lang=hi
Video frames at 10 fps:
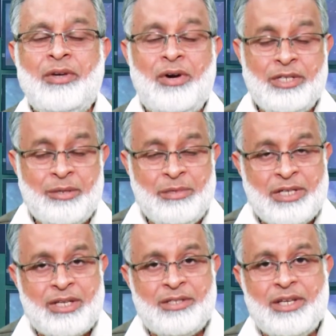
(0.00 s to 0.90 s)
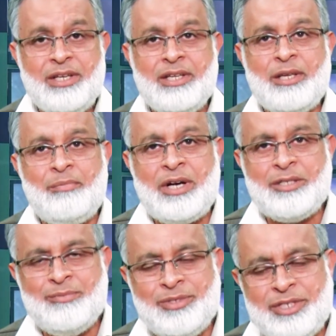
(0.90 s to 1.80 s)
और ये भी याद रहे कि
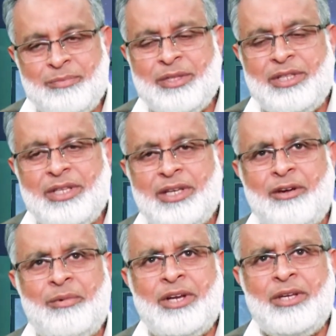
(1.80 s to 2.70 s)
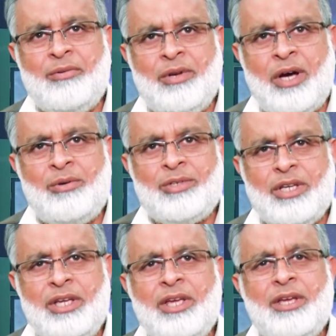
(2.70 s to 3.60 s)
बाज़ मुसीबतें हमारे गुनाहों
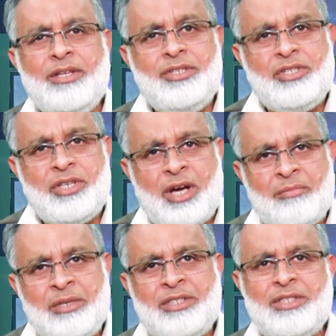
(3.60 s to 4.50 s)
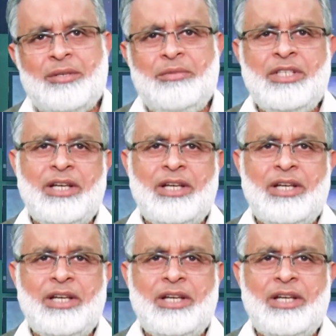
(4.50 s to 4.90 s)
की शामत से भी